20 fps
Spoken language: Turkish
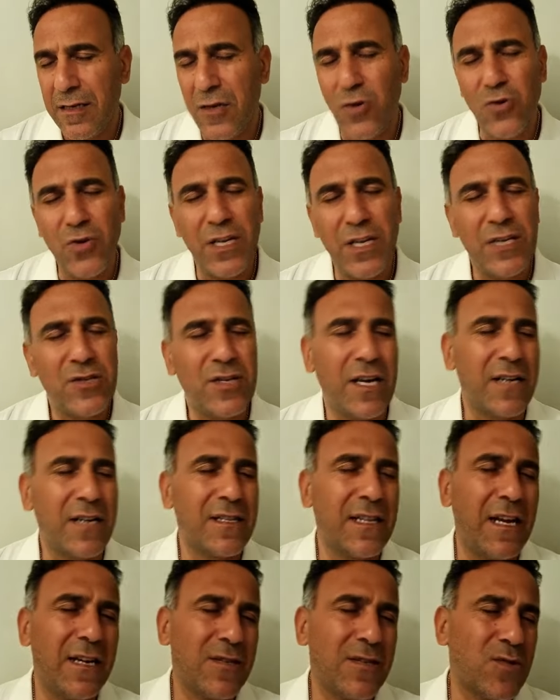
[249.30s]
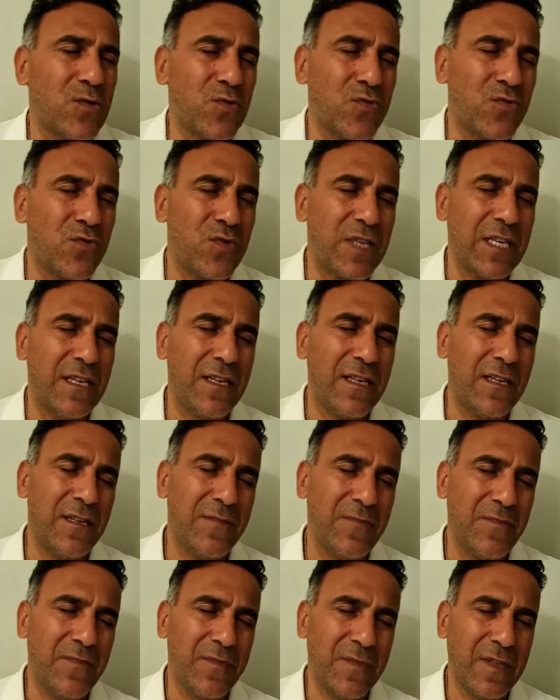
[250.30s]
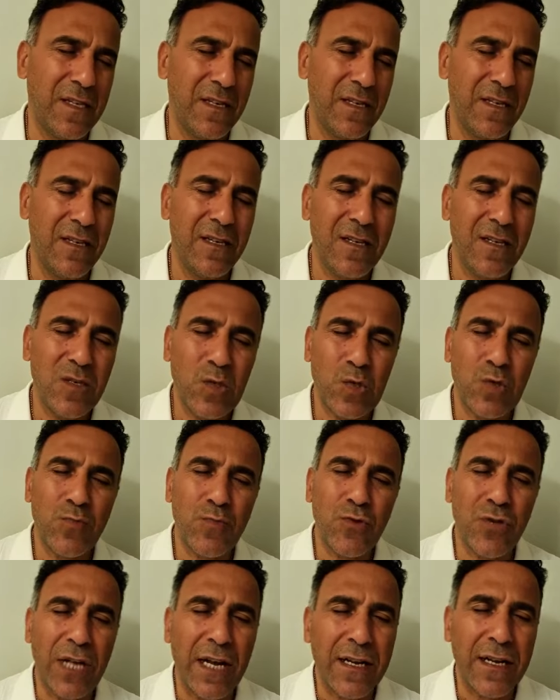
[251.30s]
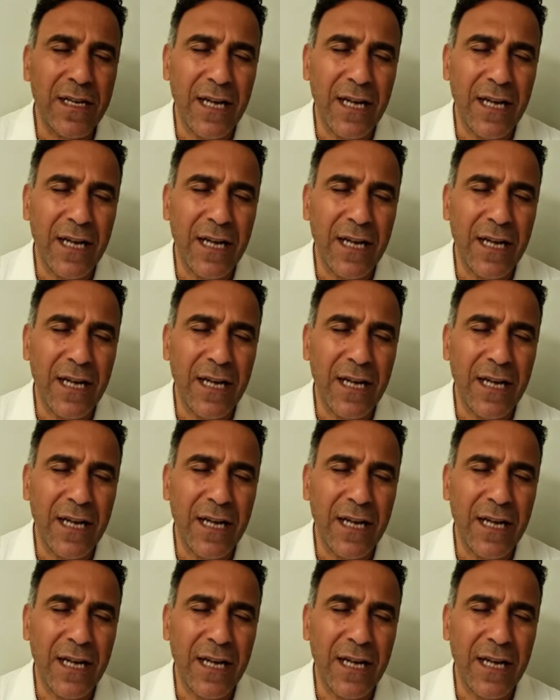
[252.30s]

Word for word: öyle şartlar sundu ki zümrülen